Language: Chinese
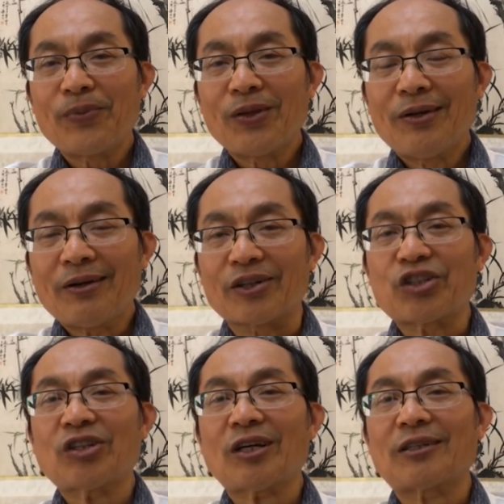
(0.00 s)
可是
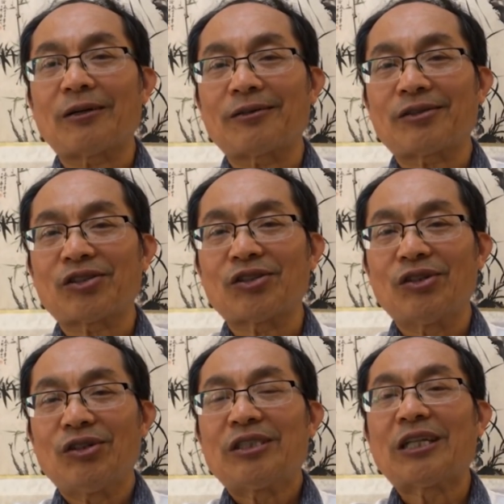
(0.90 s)
他的是
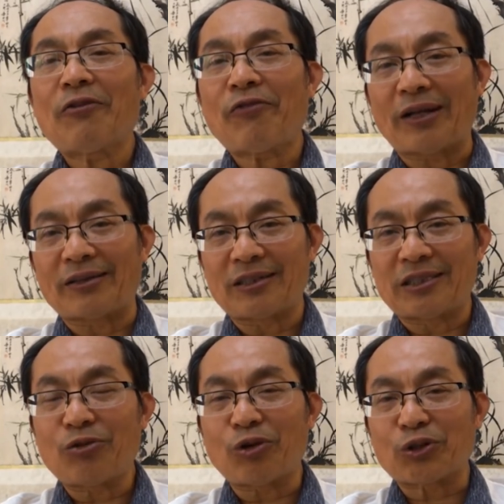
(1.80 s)
相反的结
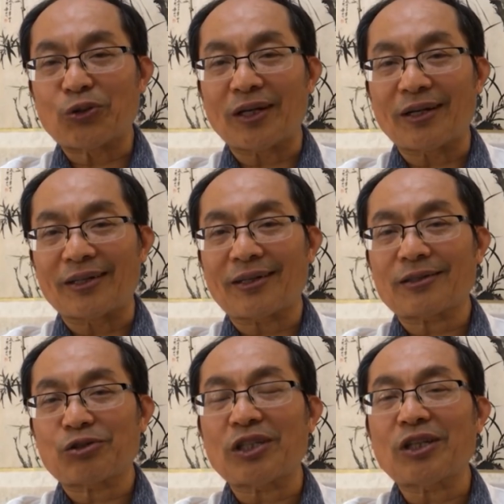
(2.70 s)
果出来了，他
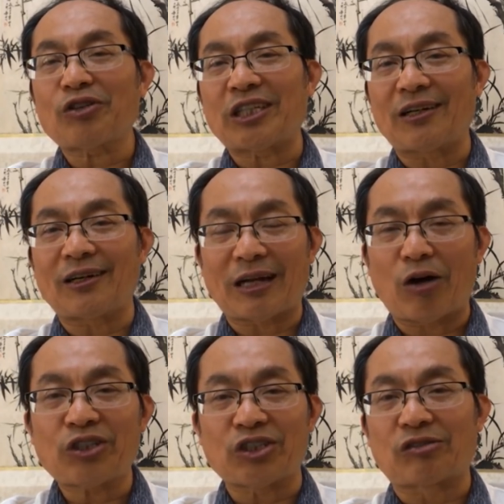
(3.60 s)
赚到钱了，老
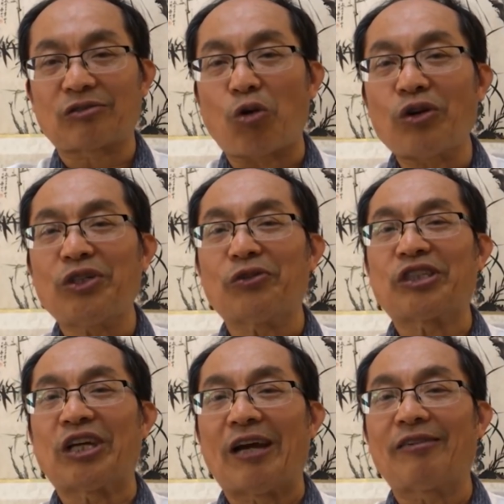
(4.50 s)
子兜里有
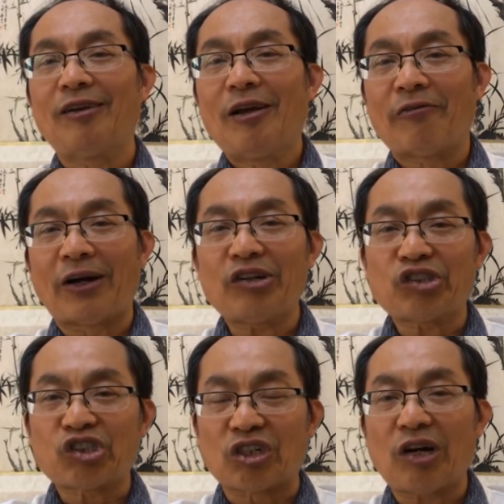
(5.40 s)
钱，反而
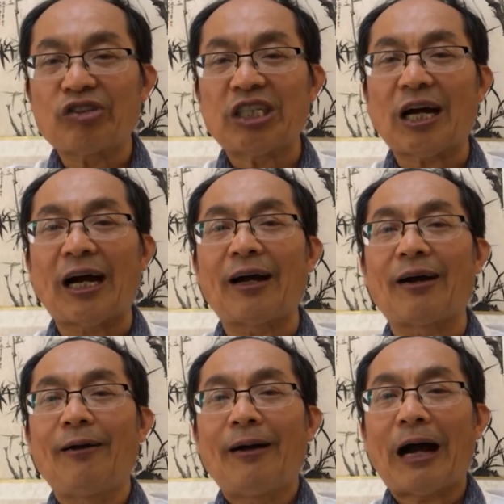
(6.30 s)
趾高气昂、
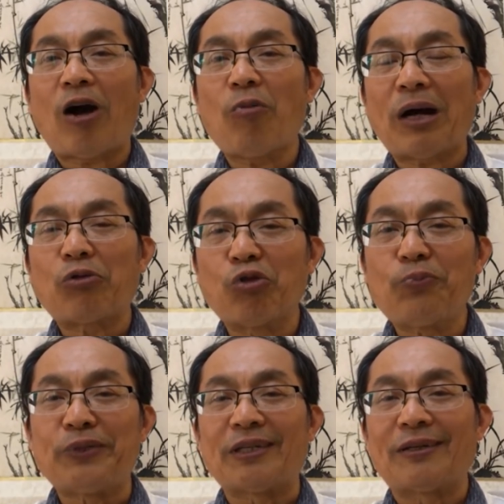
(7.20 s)
傲慢无
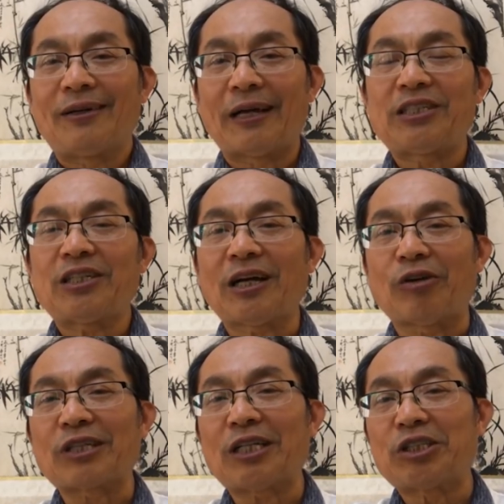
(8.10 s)
比，来去挑
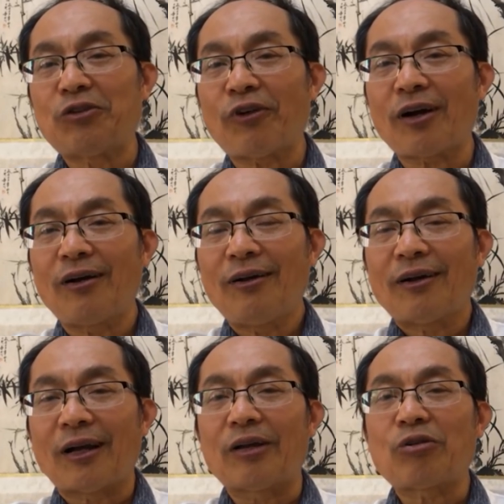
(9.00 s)
战西方，
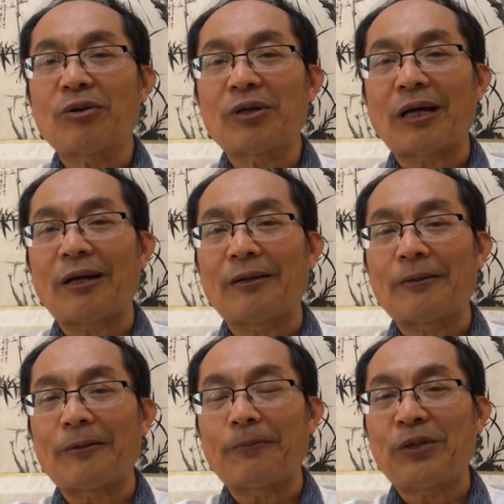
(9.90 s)
来未来
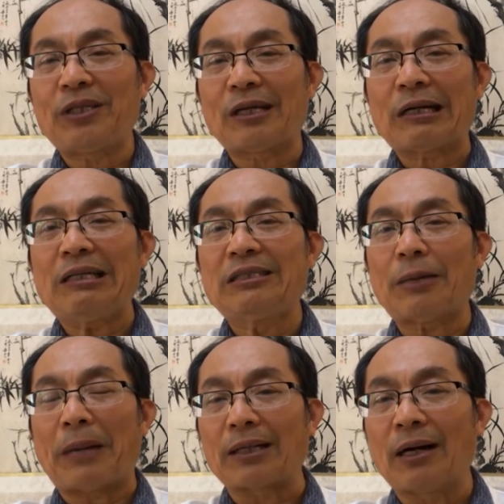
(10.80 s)
变得更加
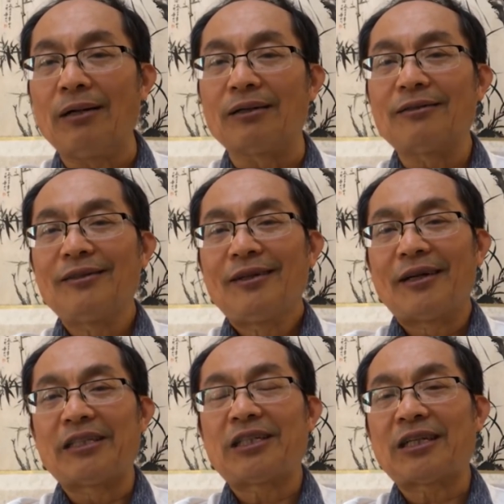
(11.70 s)
蛮横，
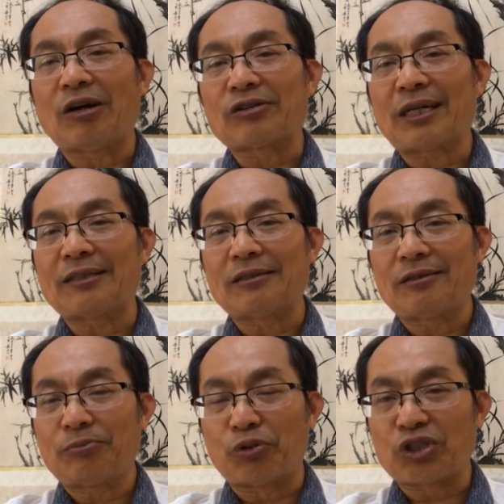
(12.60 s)
来去挑战
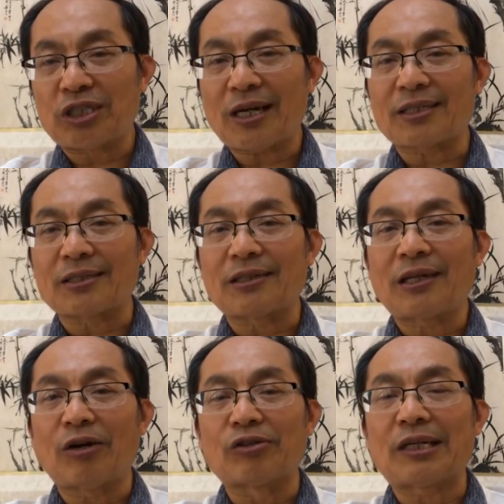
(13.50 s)
普世价值、
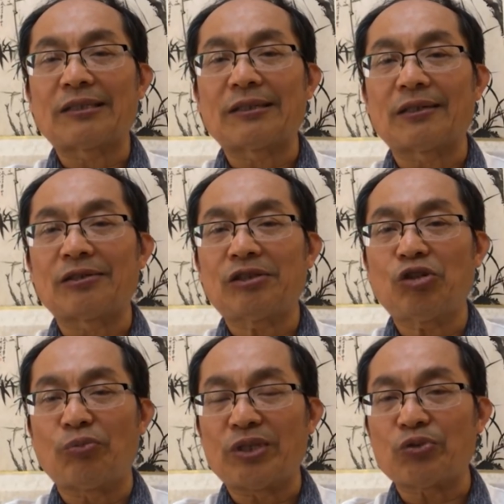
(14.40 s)
挑战这个自
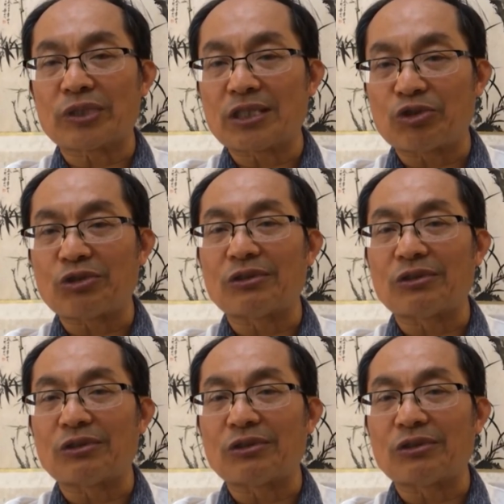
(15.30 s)
由民主秩序。